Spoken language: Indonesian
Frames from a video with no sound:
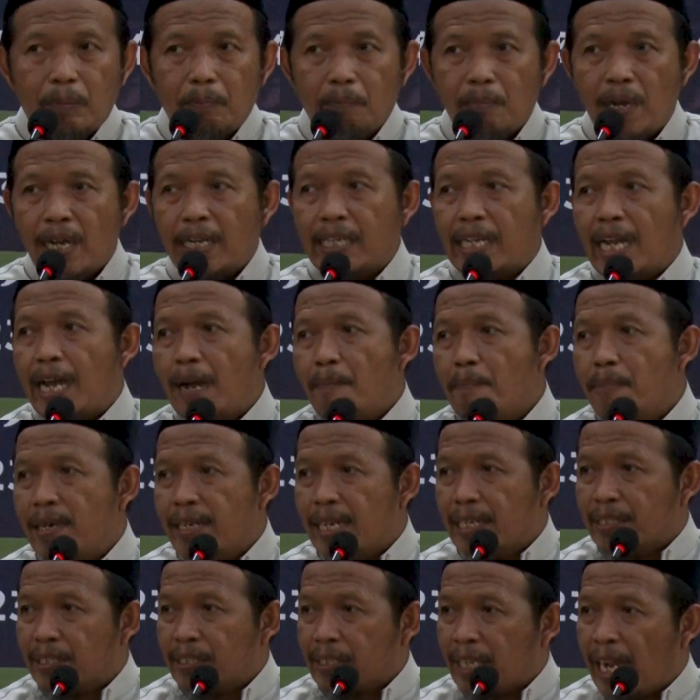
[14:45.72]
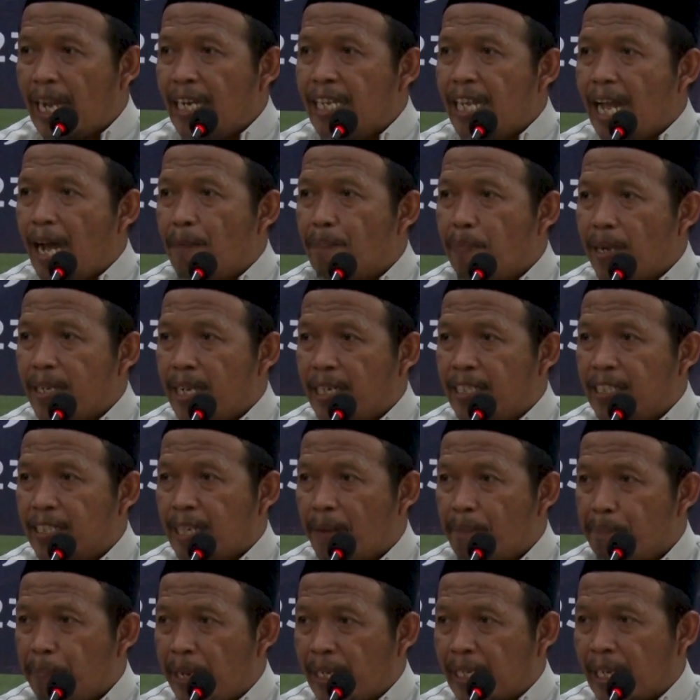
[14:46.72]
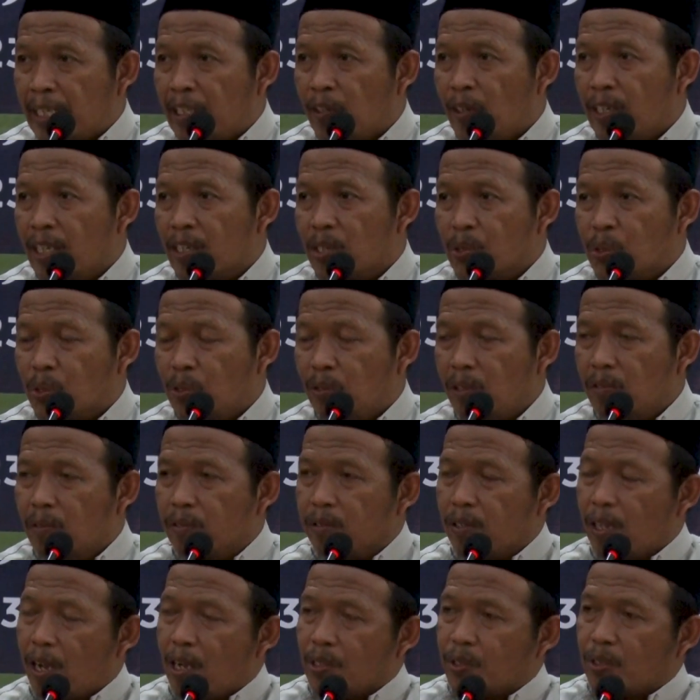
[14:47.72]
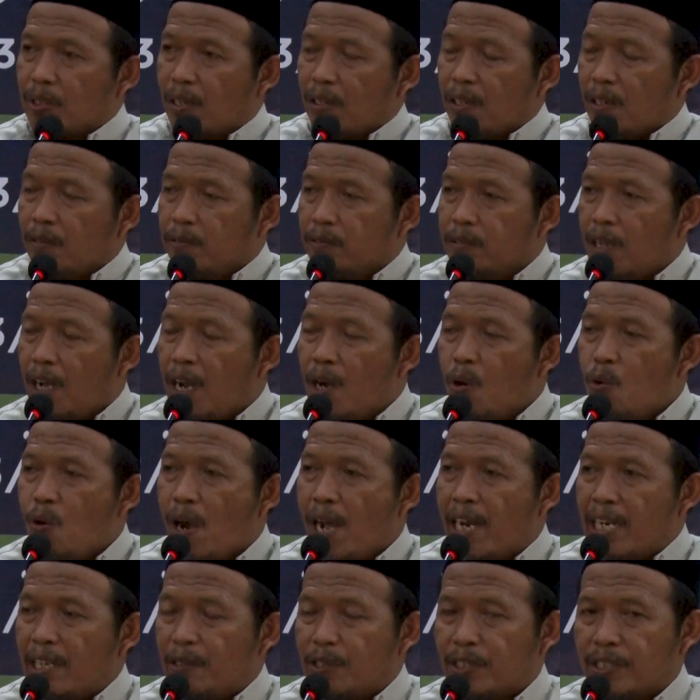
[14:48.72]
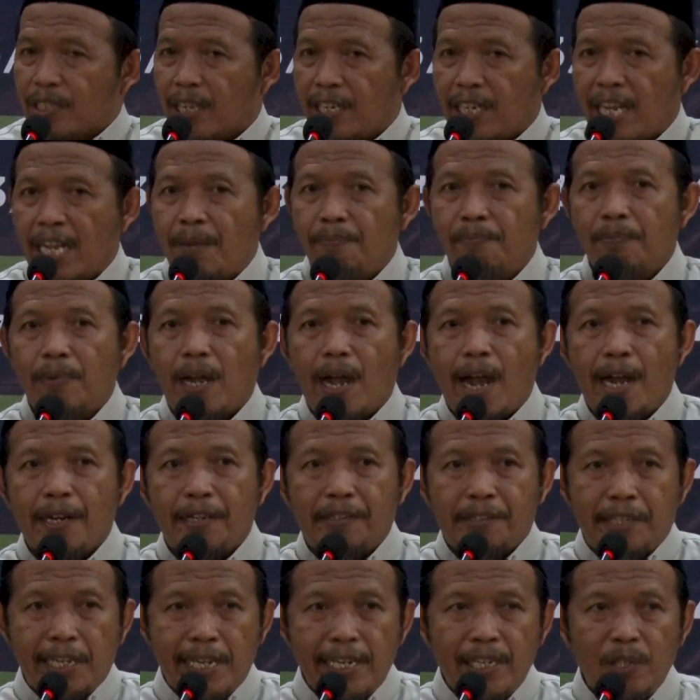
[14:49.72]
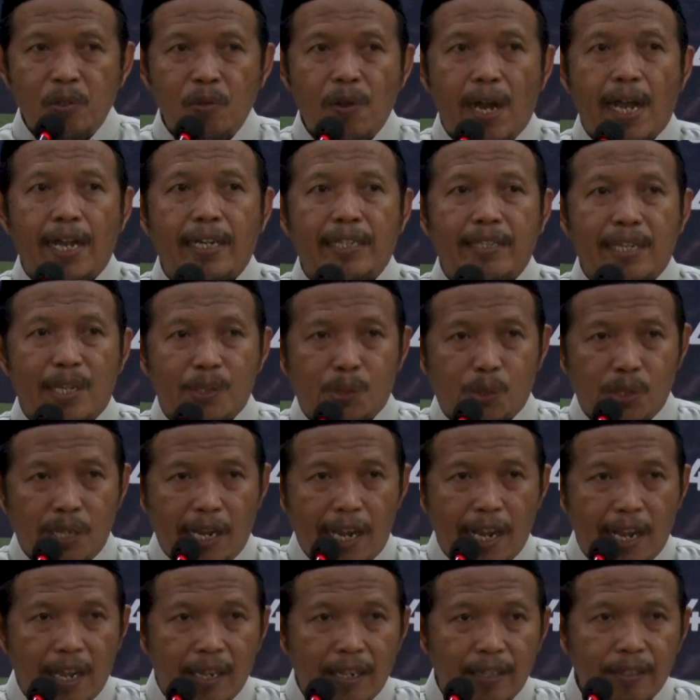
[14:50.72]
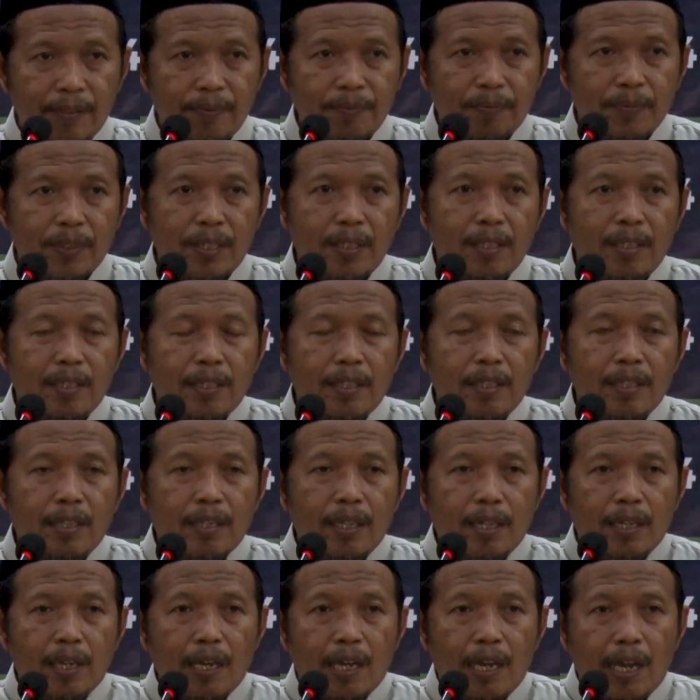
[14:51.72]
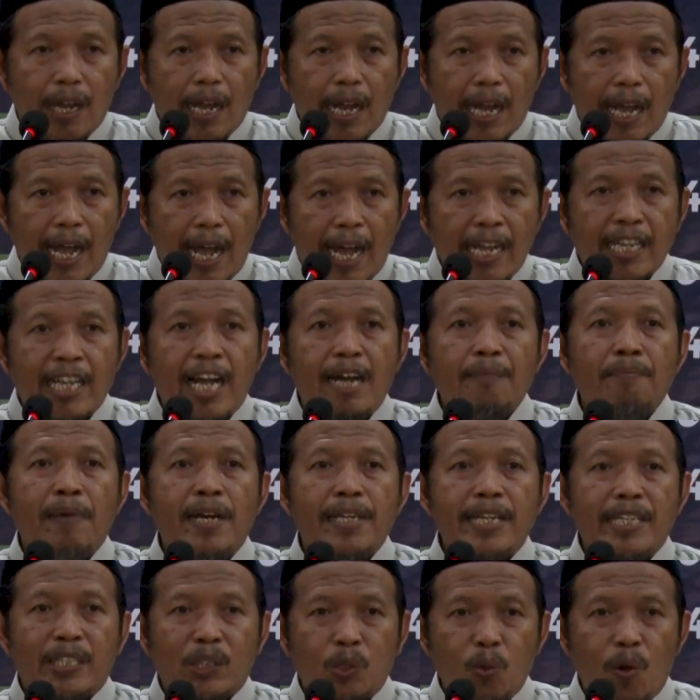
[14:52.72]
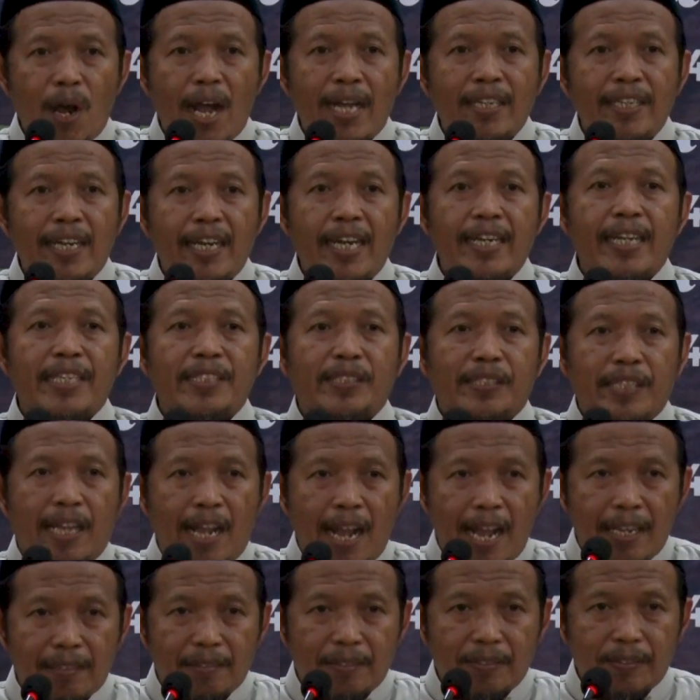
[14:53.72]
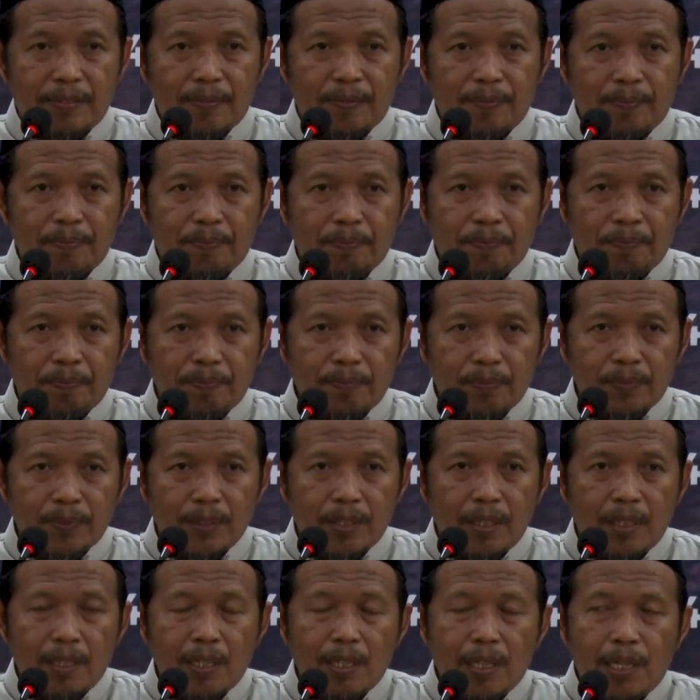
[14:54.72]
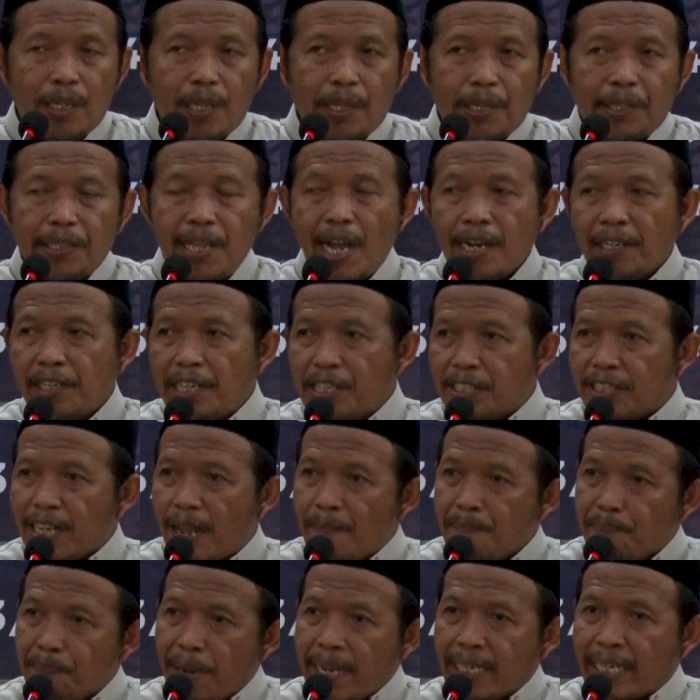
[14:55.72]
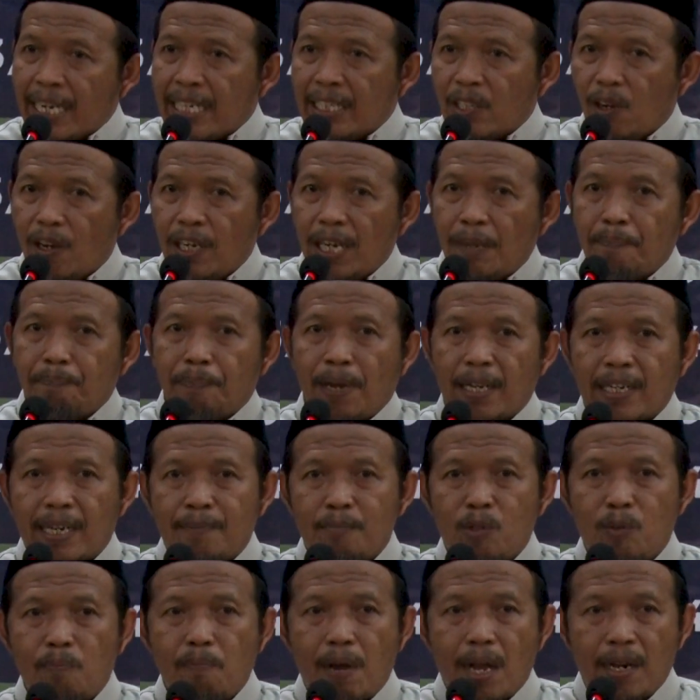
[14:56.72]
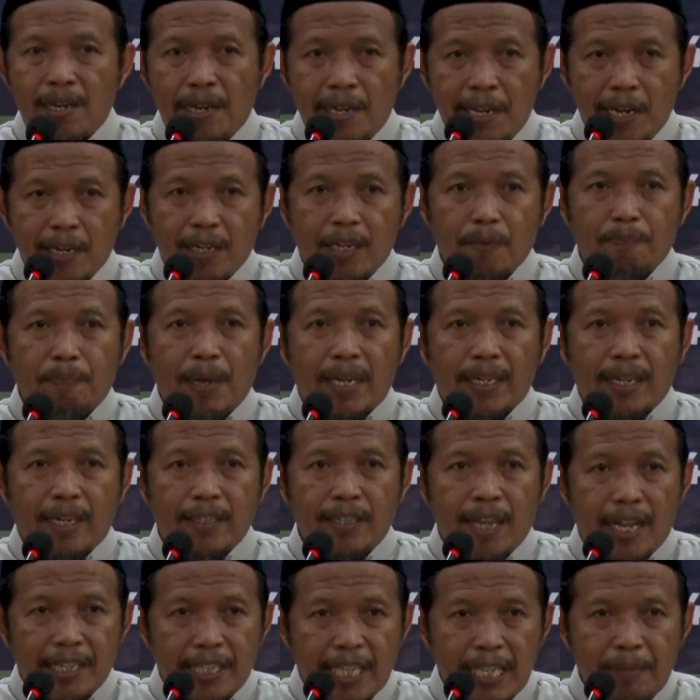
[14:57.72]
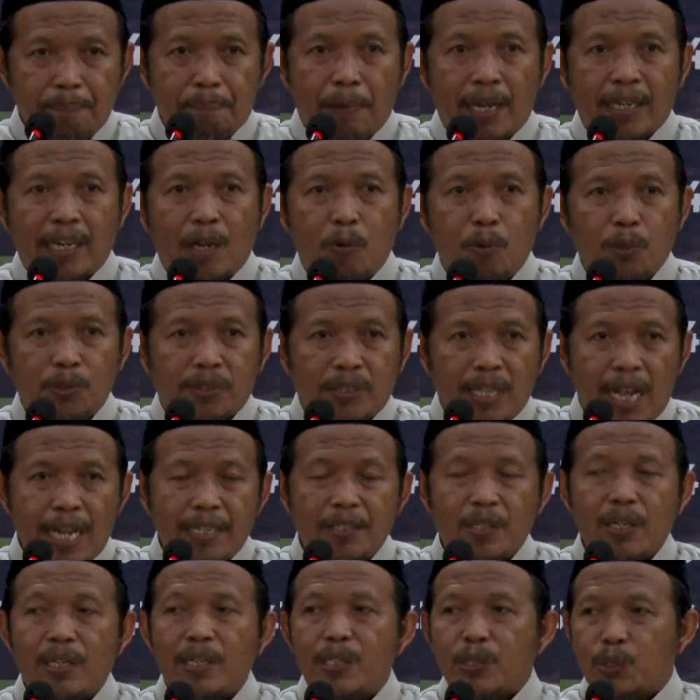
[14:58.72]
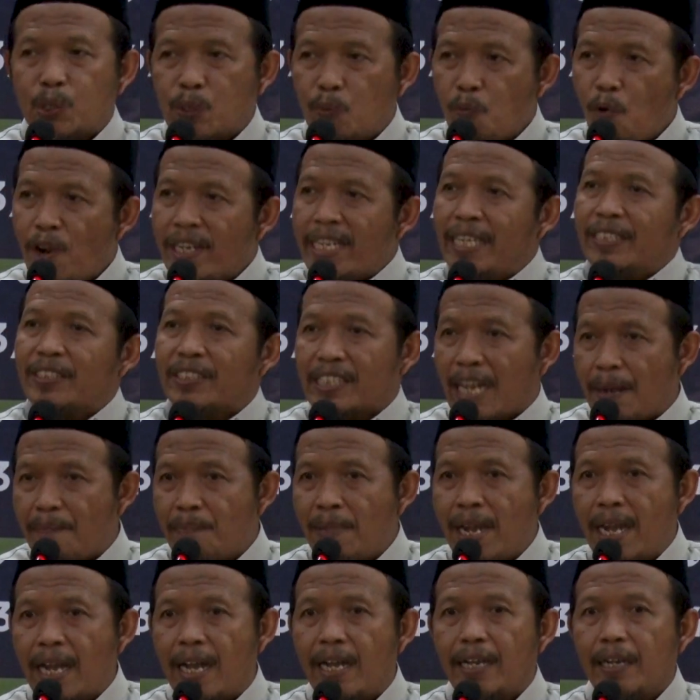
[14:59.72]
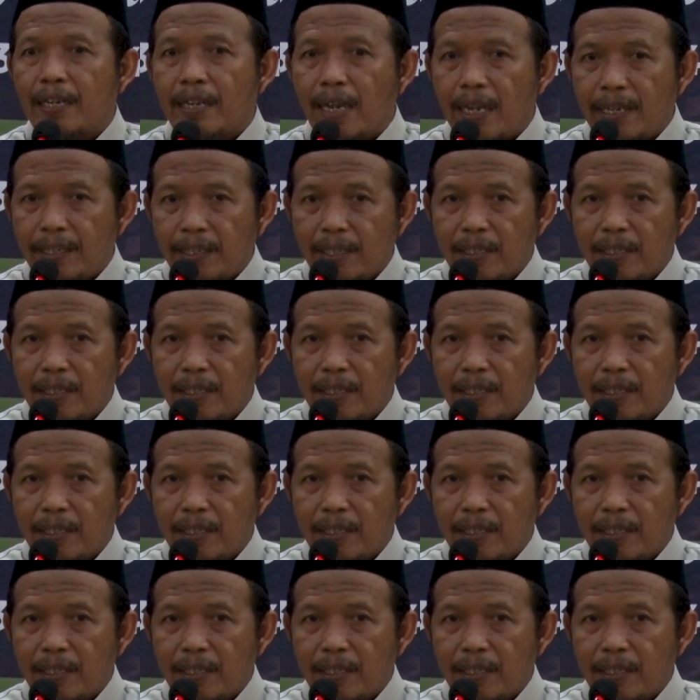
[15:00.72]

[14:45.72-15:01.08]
Maka benar sekali apa yang disampaikan oleh Rasulullah sallallahu alaihi wasallam, ad-dinu an-nasiha. Agama itu adalah nasihat yang disampaikan oleh para mubaligh, para dai, para ustadz, semuanya sama.